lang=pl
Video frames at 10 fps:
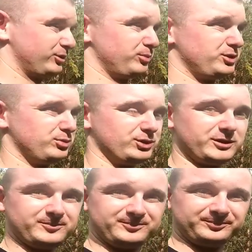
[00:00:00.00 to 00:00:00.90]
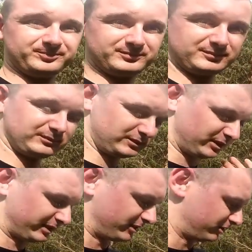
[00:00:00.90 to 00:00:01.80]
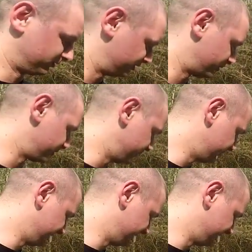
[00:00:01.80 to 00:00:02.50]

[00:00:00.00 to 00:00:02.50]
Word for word: Pozdrawiamy Marcelka. Elo, ziomki.